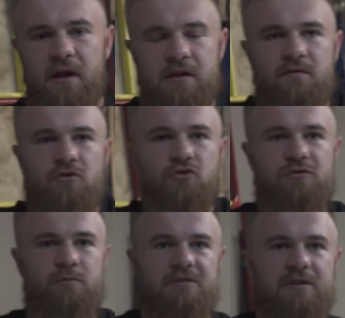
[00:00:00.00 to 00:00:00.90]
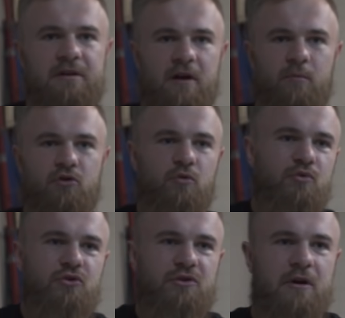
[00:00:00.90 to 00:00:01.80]
Я не вижу смысла, как кто
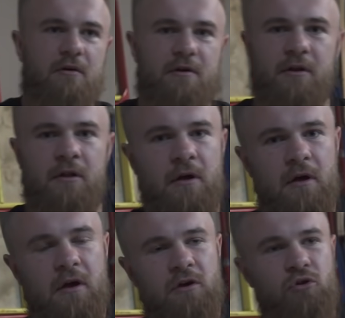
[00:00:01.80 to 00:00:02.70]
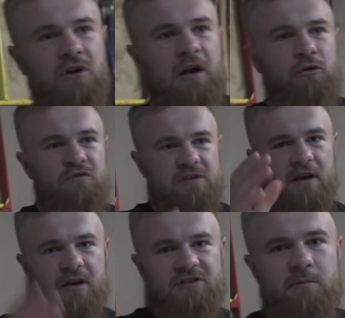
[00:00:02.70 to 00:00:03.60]
бы что ни говорил. Кто-то готов за
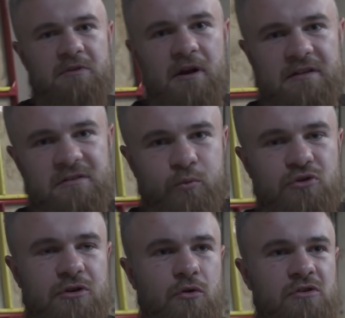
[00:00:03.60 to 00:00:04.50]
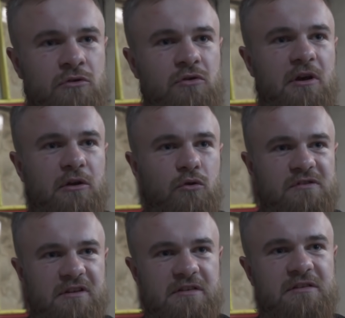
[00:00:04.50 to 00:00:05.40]
гаражами драться, пусть дерется. Кто-то
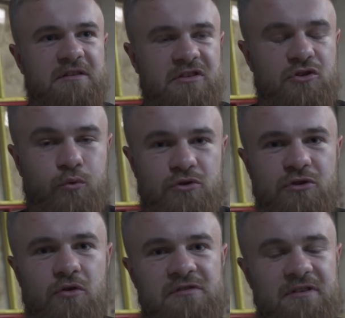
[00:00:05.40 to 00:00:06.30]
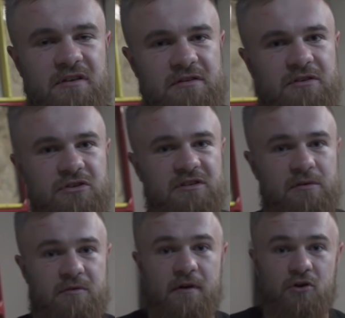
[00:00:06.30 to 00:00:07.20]
готов за 10 тысяч, пусть дерется за 10 тысяч. Я
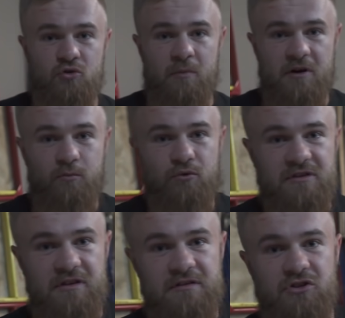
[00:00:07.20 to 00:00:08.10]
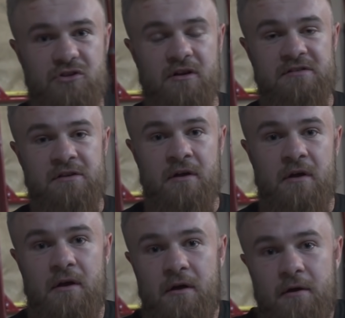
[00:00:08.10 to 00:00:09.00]
сомневаюсь, что Марив будет за 10 тысяч драться.
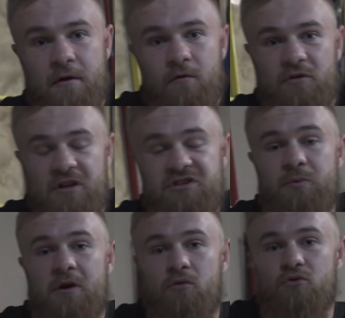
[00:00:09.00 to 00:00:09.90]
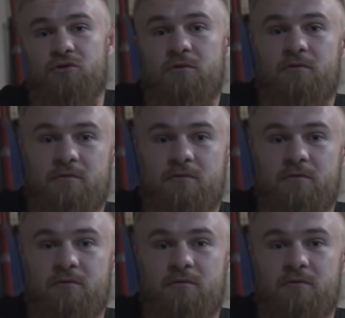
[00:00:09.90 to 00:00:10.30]
Вот, а чем я хуже?